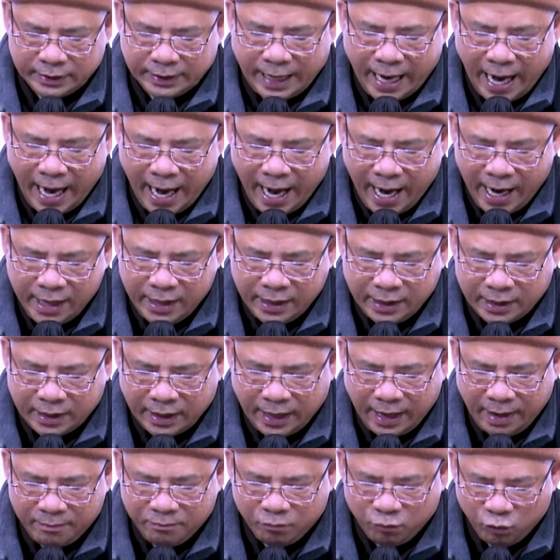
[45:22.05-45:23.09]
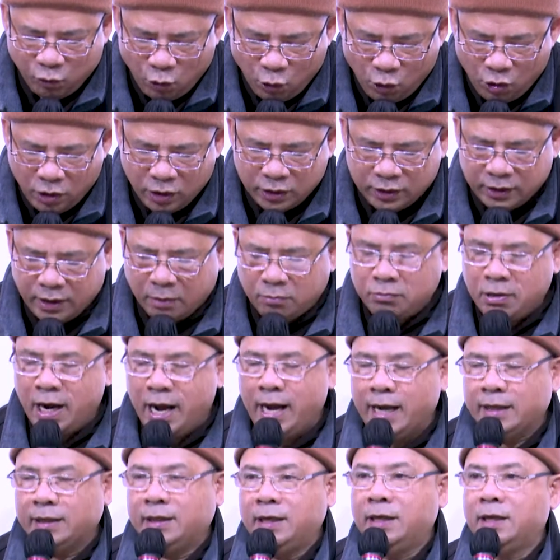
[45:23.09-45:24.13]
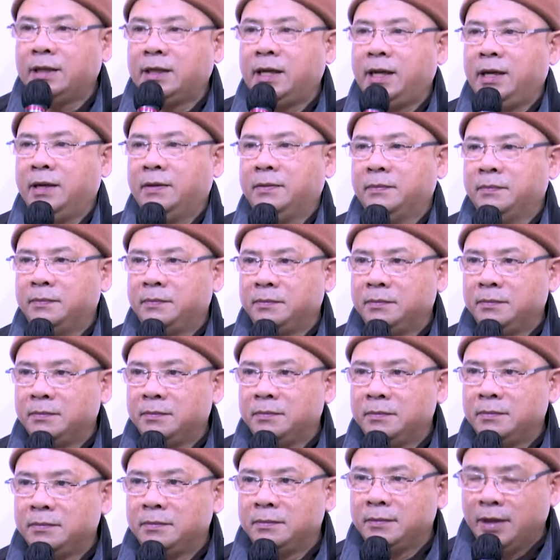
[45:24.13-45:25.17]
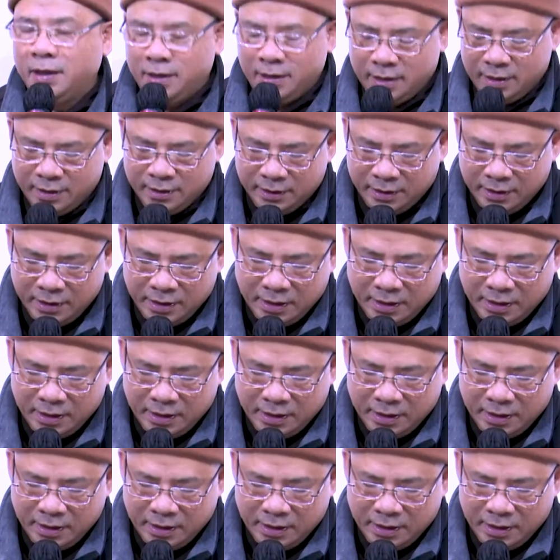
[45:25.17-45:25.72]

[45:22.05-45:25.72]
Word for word: ta được làm vua trong hàng thiên tiên à.